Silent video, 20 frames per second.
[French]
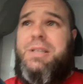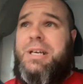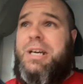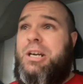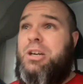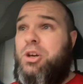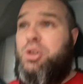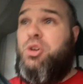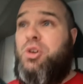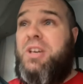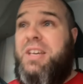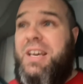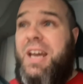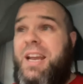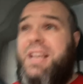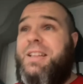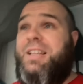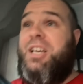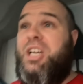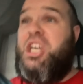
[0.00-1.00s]
Alors que
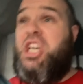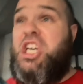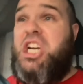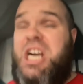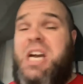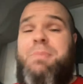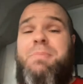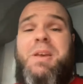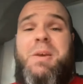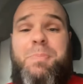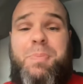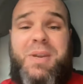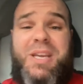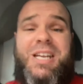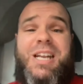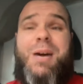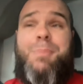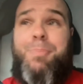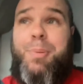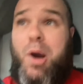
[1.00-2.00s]
Gueye n'a jamais pris
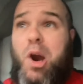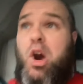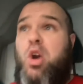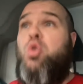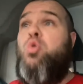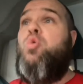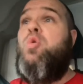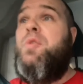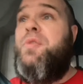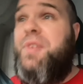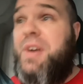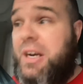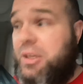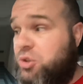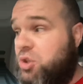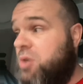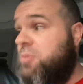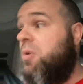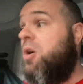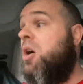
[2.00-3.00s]
la parole
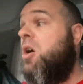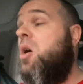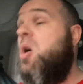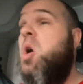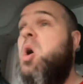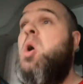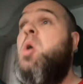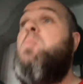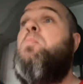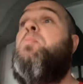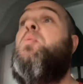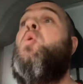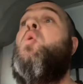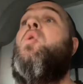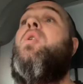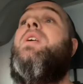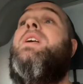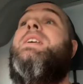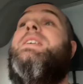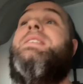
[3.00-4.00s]
ouvertement
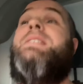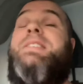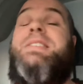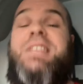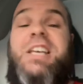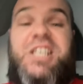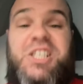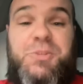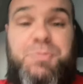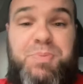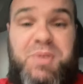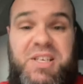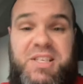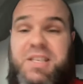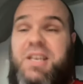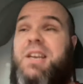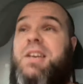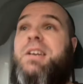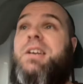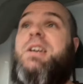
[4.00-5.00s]
pour
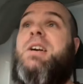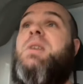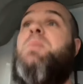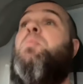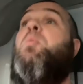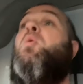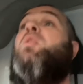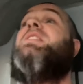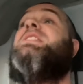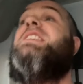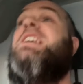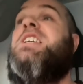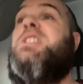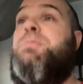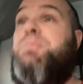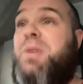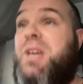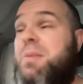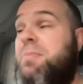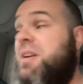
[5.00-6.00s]
s'expliquer, pour
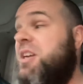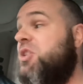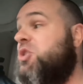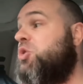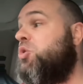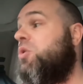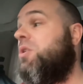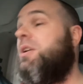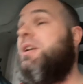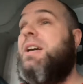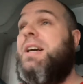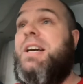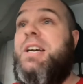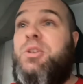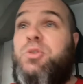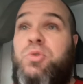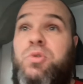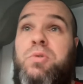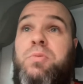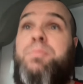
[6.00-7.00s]
s'exprimer sur les
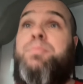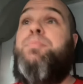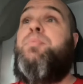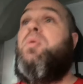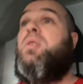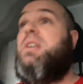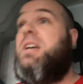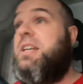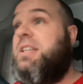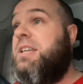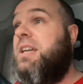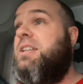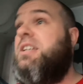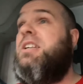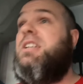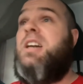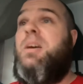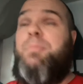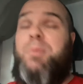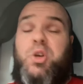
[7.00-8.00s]
raisons pour lesquelles
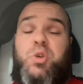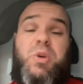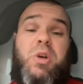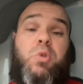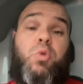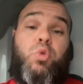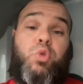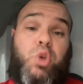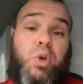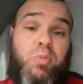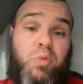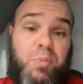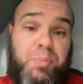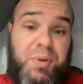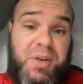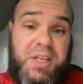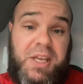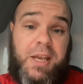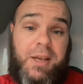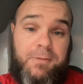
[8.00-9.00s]
il n'a pas joué contre
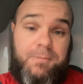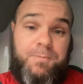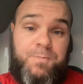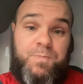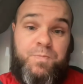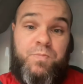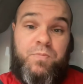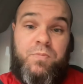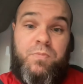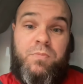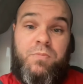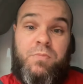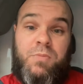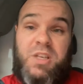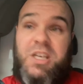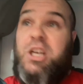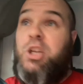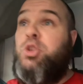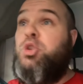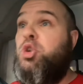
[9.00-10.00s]
Montpellier.
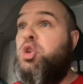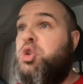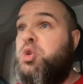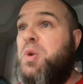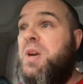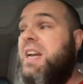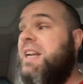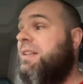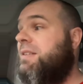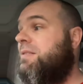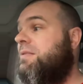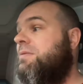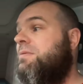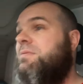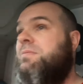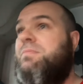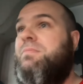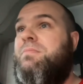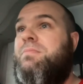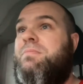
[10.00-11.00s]
Et tout de suite,
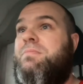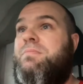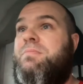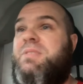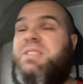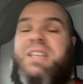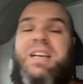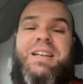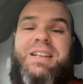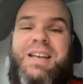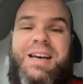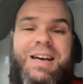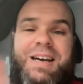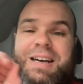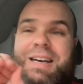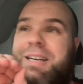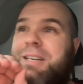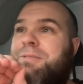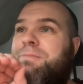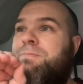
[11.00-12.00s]
ça
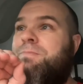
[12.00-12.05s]
l'a.